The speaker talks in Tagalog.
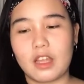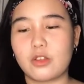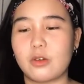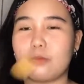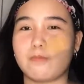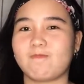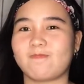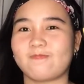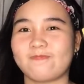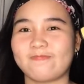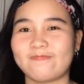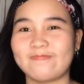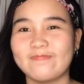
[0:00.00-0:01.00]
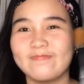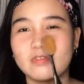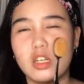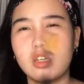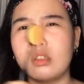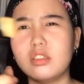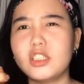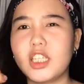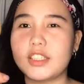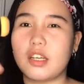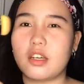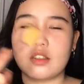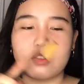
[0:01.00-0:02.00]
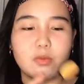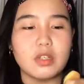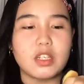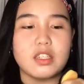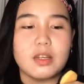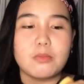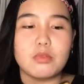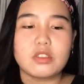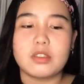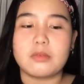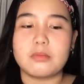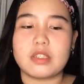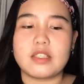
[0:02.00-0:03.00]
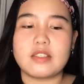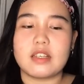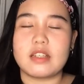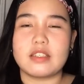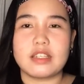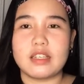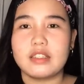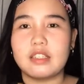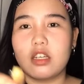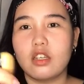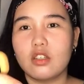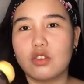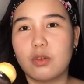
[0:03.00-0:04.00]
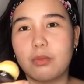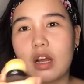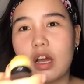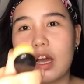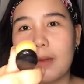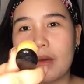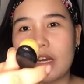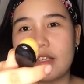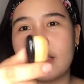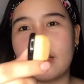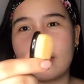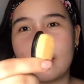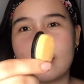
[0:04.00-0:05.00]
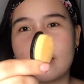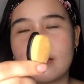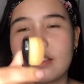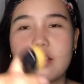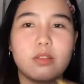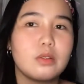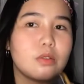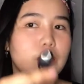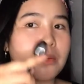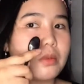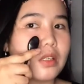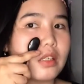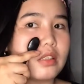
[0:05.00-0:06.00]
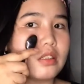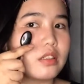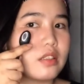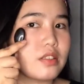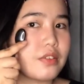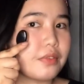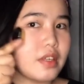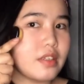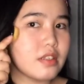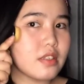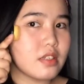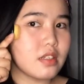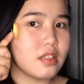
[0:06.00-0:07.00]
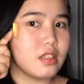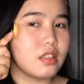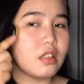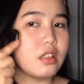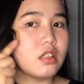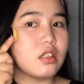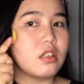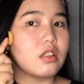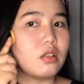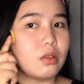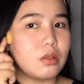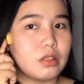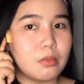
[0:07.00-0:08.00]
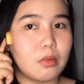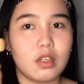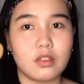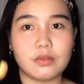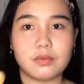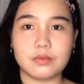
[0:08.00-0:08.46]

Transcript: Ito. Ganda niya, sobrang lambot ng bristle niya, and then, sobrang kapal niya, guys. Yan, oh, sobrang ganda niya sa face. O, oh, di ba?